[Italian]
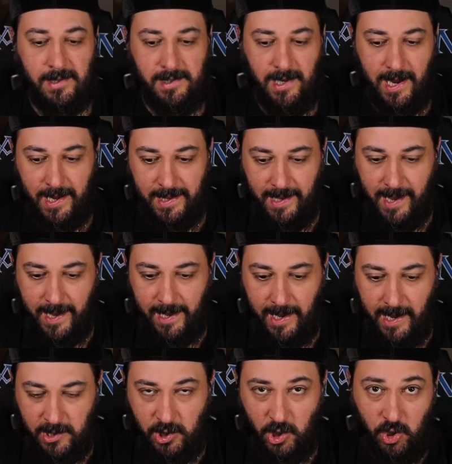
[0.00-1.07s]
se il canale
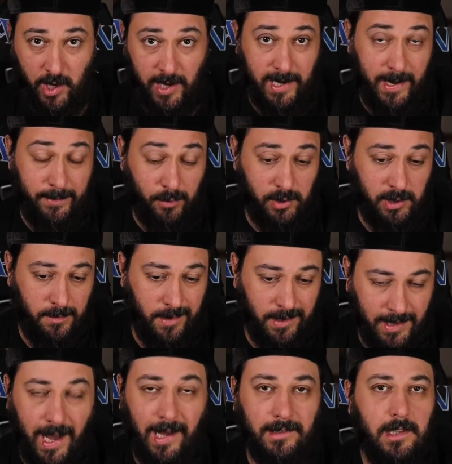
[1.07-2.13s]
cresce c'è anche la
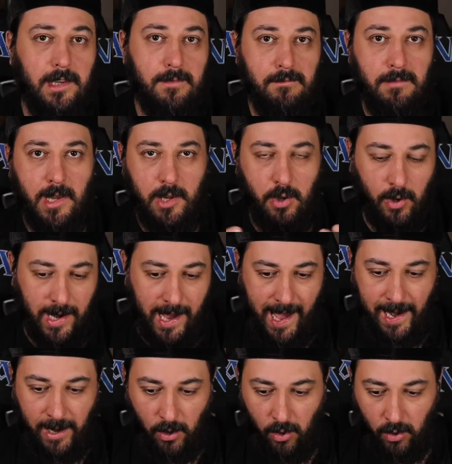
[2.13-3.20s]
possibilità di
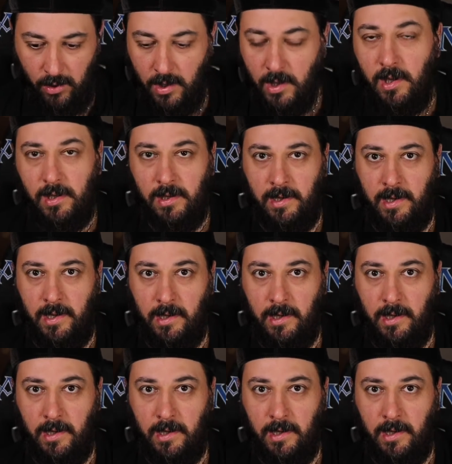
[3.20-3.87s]
migliorarlo eh,